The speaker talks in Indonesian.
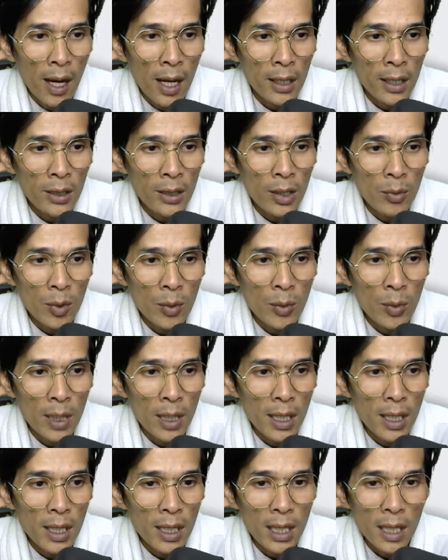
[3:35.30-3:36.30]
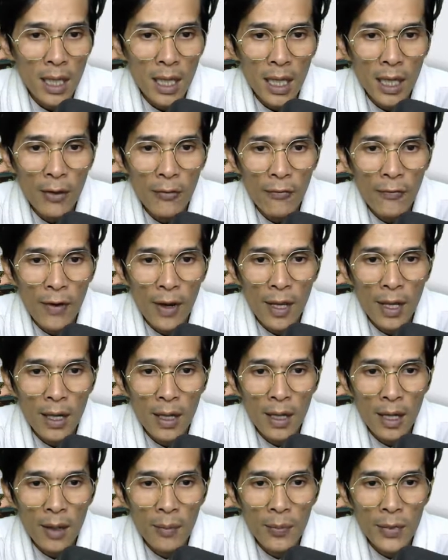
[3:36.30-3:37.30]
atau memiliki file
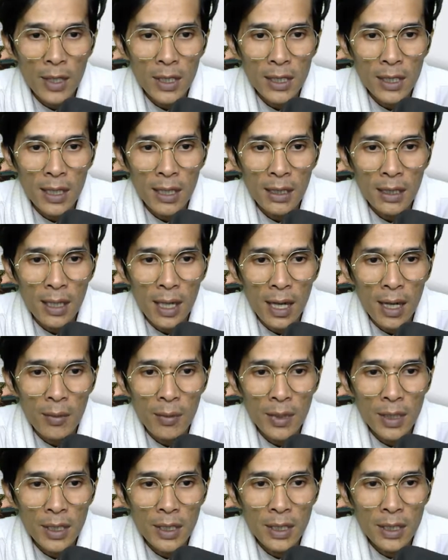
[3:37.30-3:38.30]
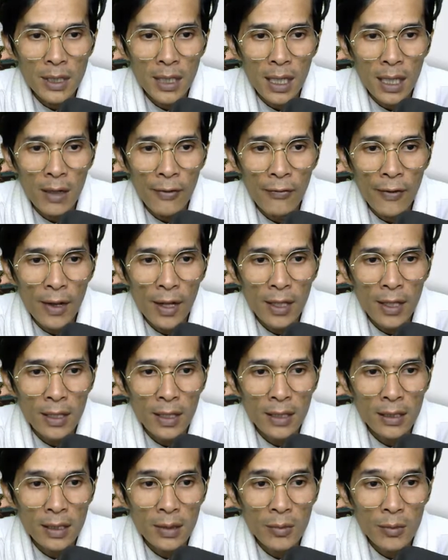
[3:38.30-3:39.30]
lengkapnya serta men-share file
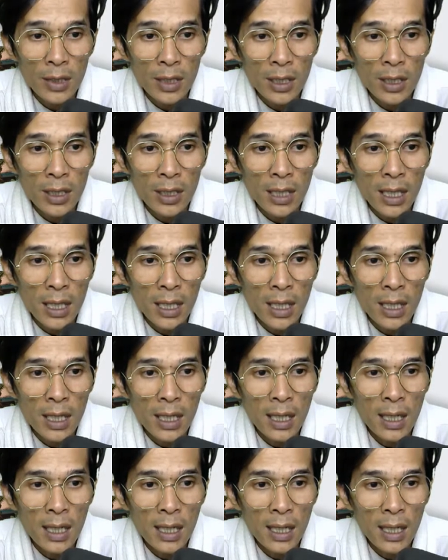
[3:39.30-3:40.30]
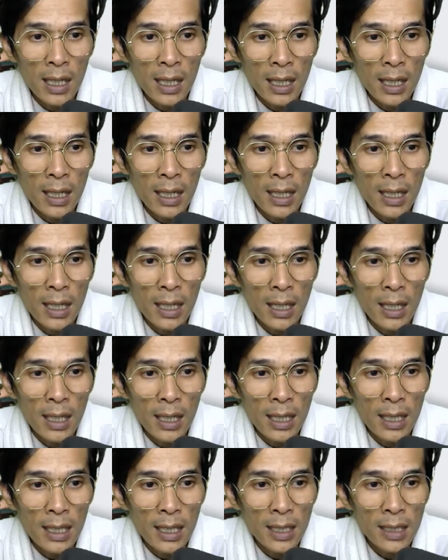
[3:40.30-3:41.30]
tersebut di
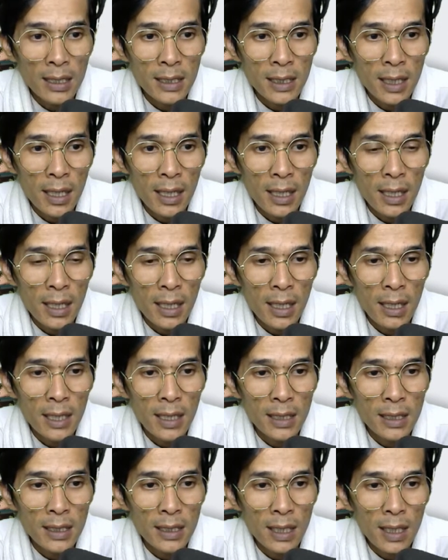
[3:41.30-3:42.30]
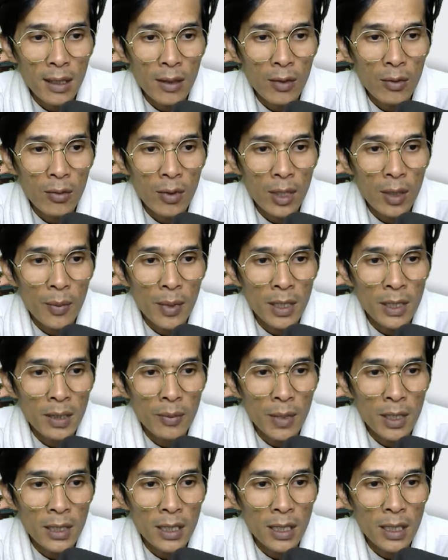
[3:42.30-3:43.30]
liser, lisir, lisir. Gimana
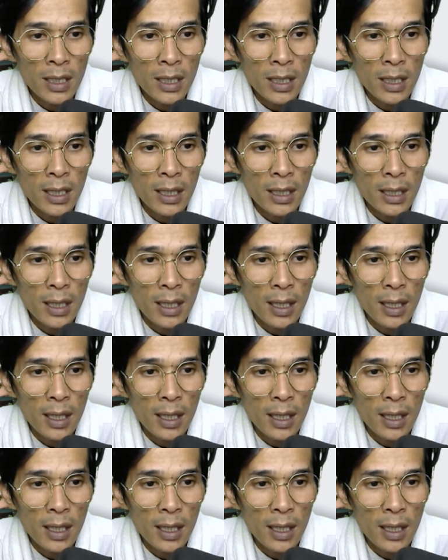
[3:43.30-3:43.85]
sih bacanya nih?